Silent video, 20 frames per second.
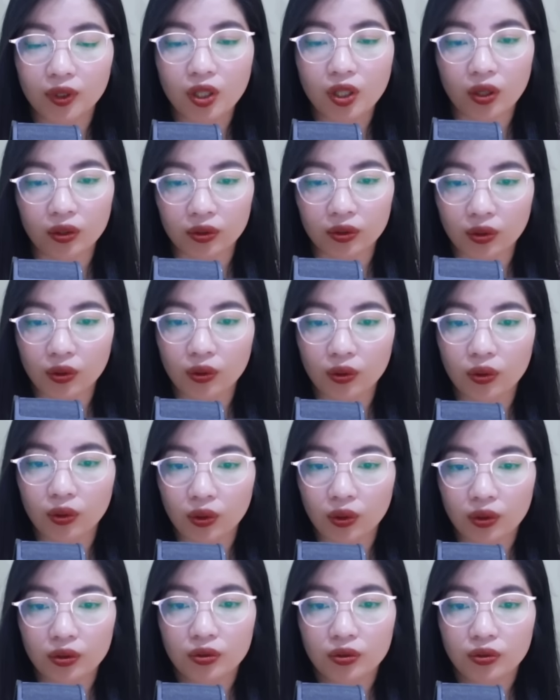Còn
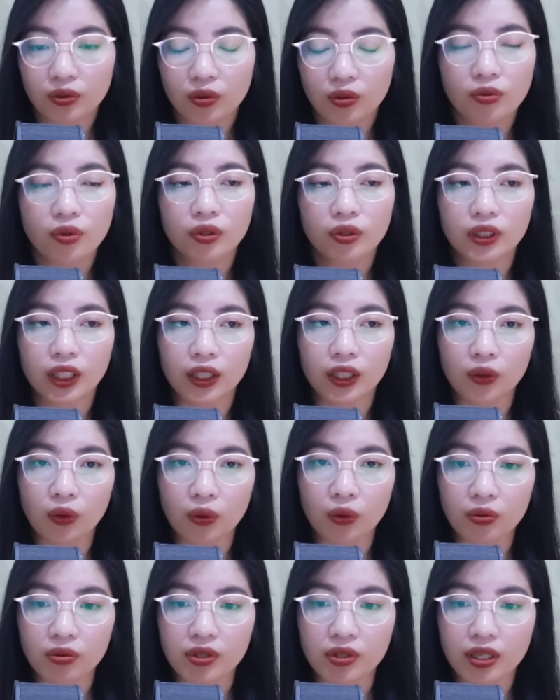cô cũng có thể
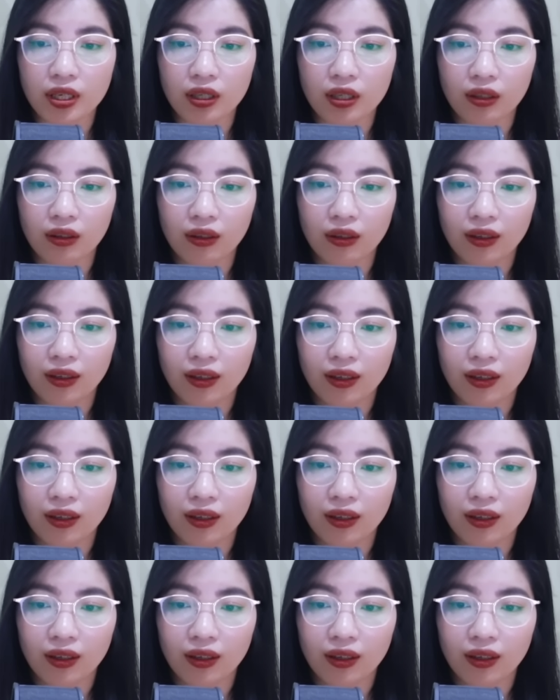ngủ riêng.